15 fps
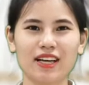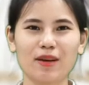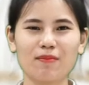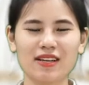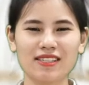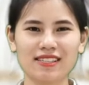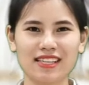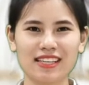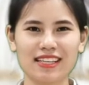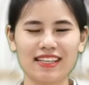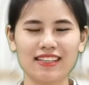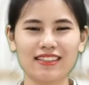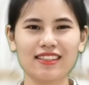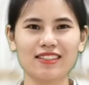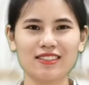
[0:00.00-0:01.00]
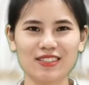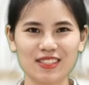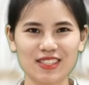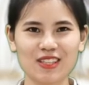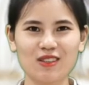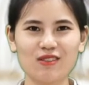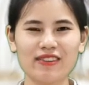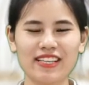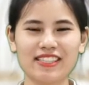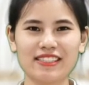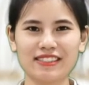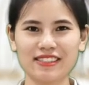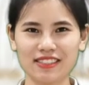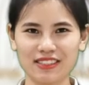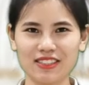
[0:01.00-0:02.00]
các bác sĩ thử sứ và
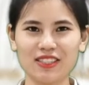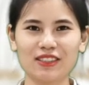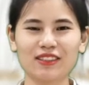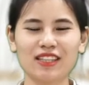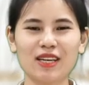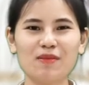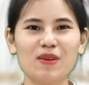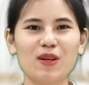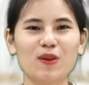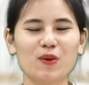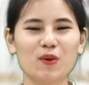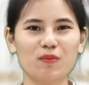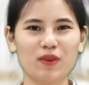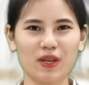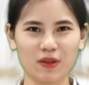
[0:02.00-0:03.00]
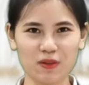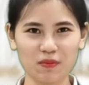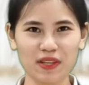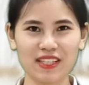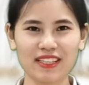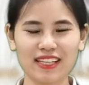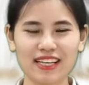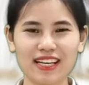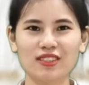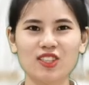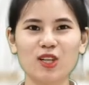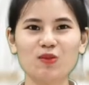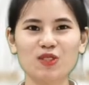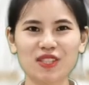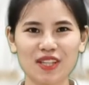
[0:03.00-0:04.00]
chỉnh sửa trực tiếp lên khuôn miệng của mình.
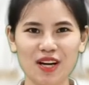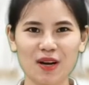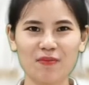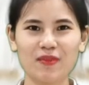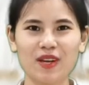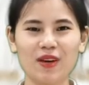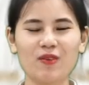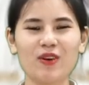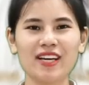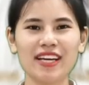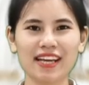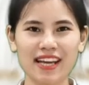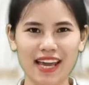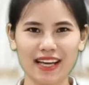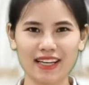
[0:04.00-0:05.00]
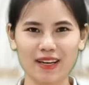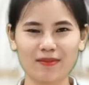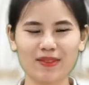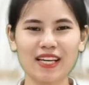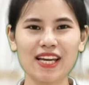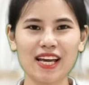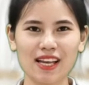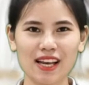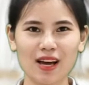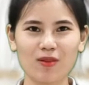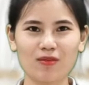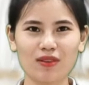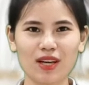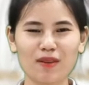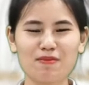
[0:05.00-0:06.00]
Trong trường hợp nếu quý khách hàng cảm thấy hài
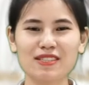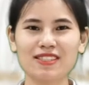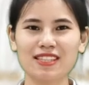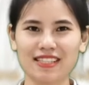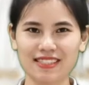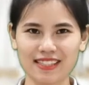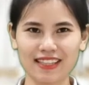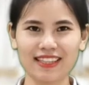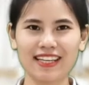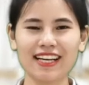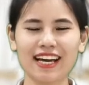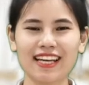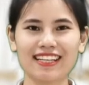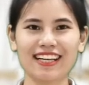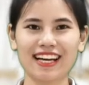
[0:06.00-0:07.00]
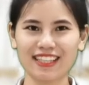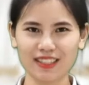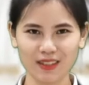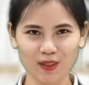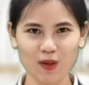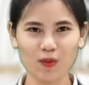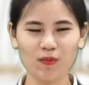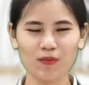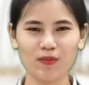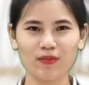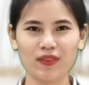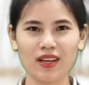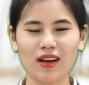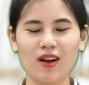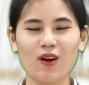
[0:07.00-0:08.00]
lòng, các bác sĩ sẽ tiến hành gắn kết thúc.
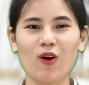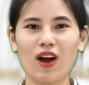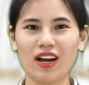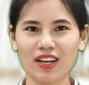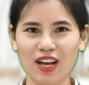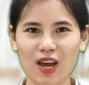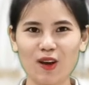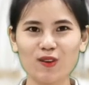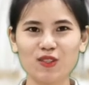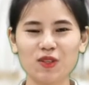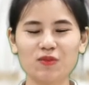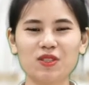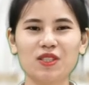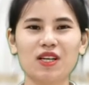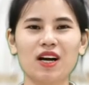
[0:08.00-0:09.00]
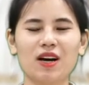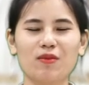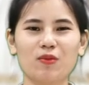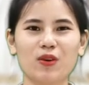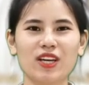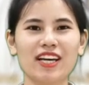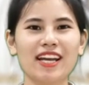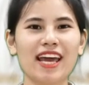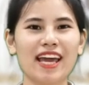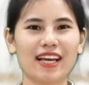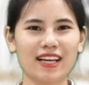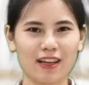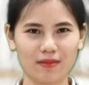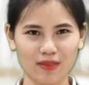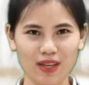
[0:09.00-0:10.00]
Hoặc nếu trong trường hợp quý khách
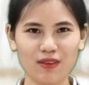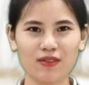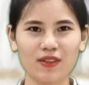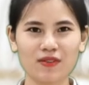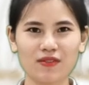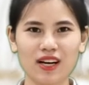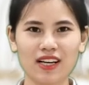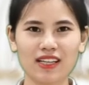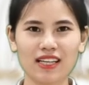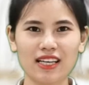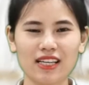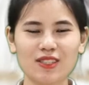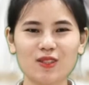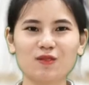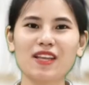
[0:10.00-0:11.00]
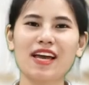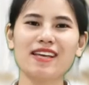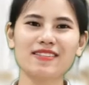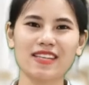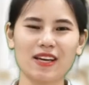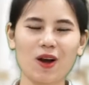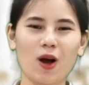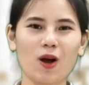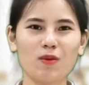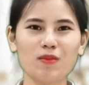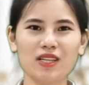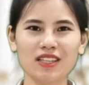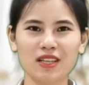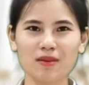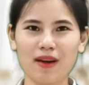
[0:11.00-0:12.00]
hàng cảm thấy phân vân, chúng ta sẽ có
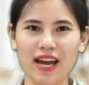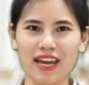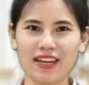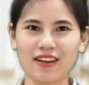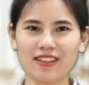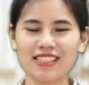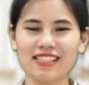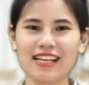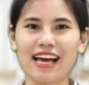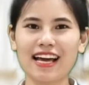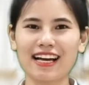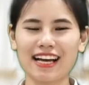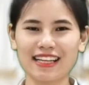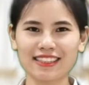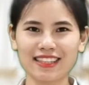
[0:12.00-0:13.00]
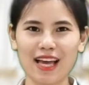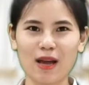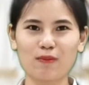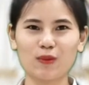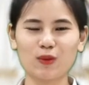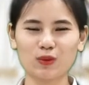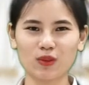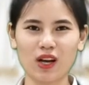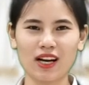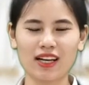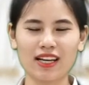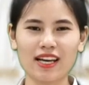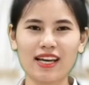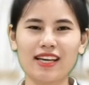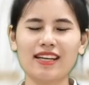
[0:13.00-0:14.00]
bước thứ bảy, đó chính là gắn tạm một tuần
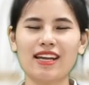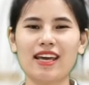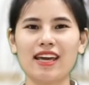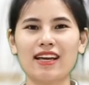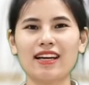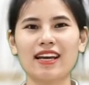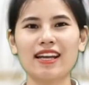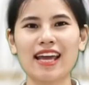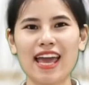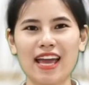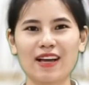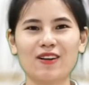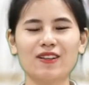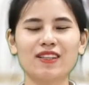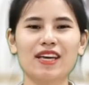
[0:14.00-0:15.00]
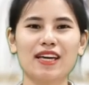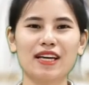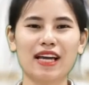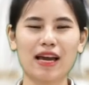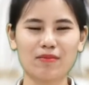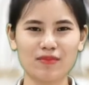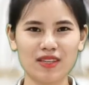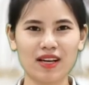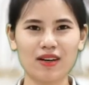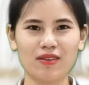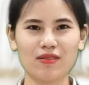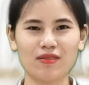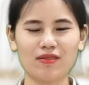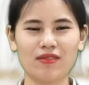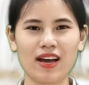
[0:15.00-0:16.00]
để khách hàng có thể cảm nhận
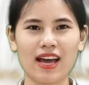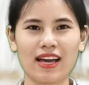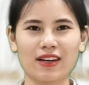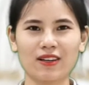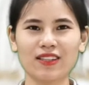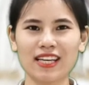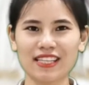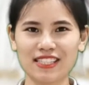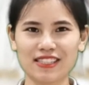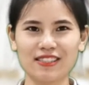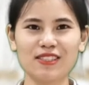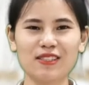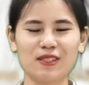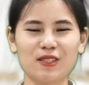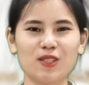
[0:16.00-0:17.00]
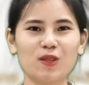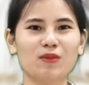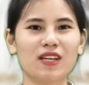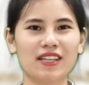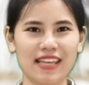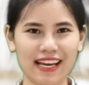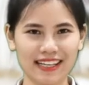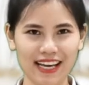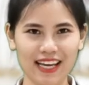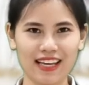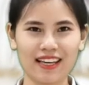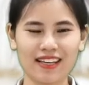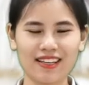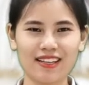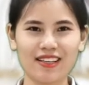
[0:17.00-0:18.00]
và có thể chỉnh sửa trong thời gian này.
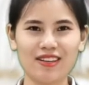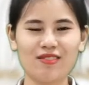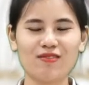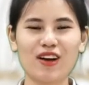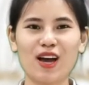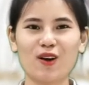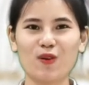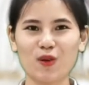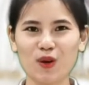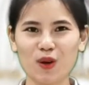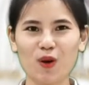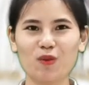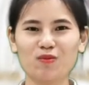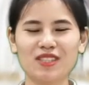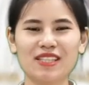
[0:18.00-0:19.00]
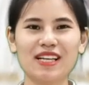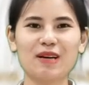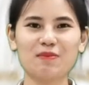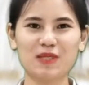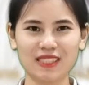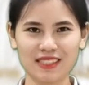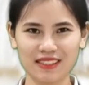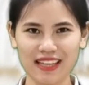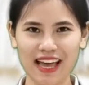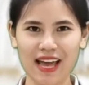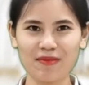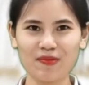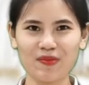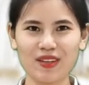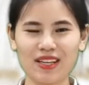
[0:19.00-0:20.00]
Và cuối cùng chính là bước thứ
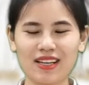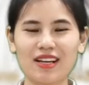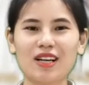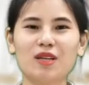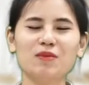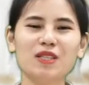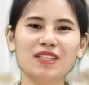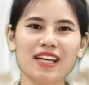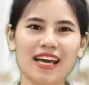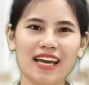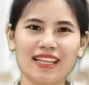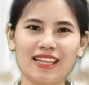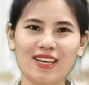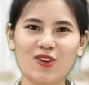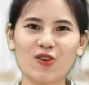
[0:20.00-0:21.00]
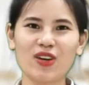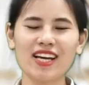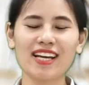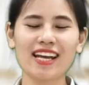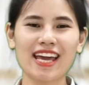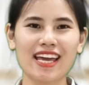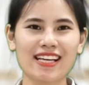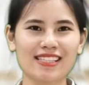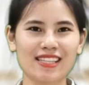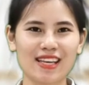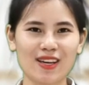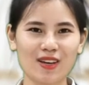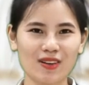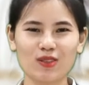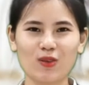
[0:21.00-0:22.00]
tám. Ở bước này thì quý khách hàng
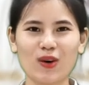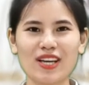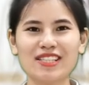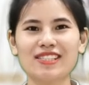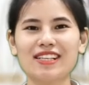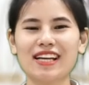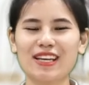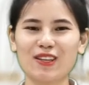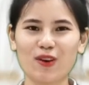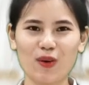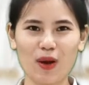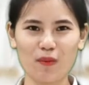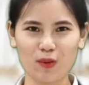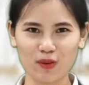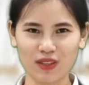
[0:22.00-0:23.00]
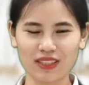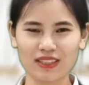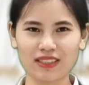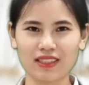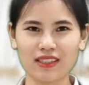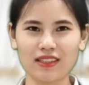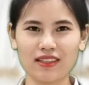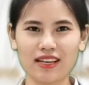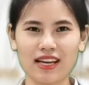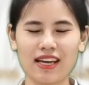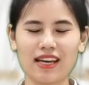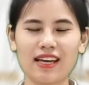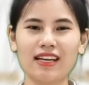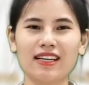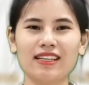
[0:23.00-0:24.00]
sẽ quay trở lại nha khoa một lần nữa
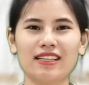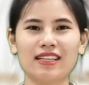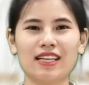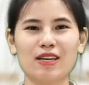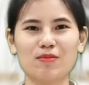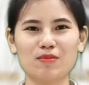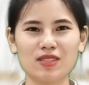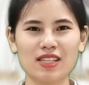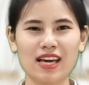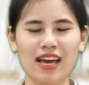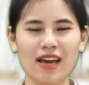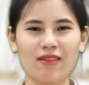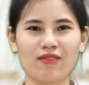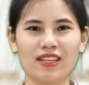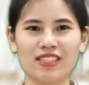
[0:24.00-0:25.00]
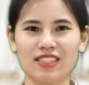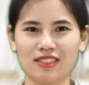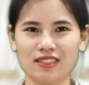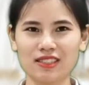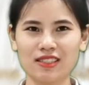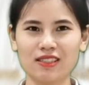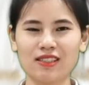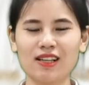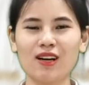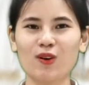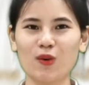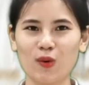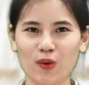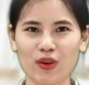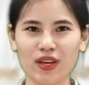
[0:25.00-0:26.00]
để kiểm tra và chỉnh sửa
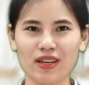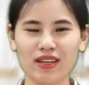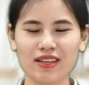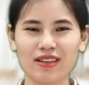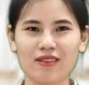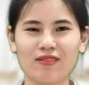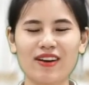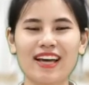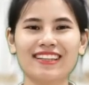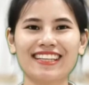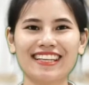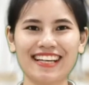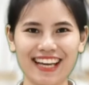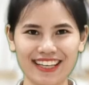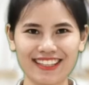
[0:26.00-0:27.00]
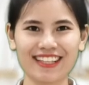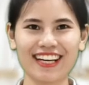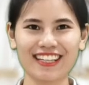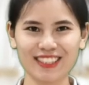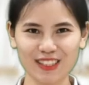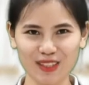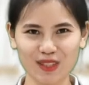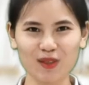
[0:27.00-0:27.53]
lần cuối và tiến hành gắn kết